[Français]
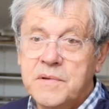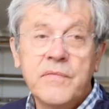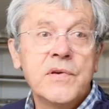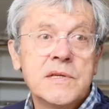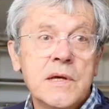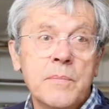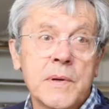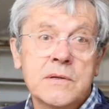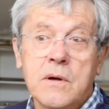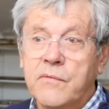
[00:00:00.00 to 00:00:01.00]
difficile
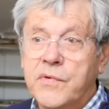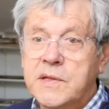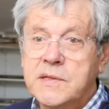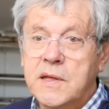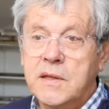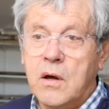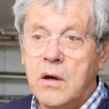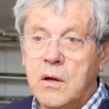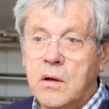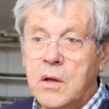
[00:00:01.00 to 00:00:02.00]
parce qu'en fait c'est
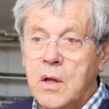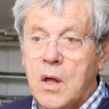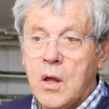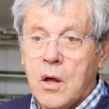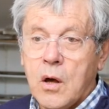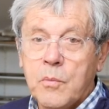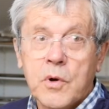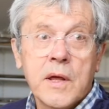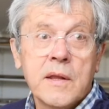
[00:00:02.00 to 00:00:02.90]
un, moyen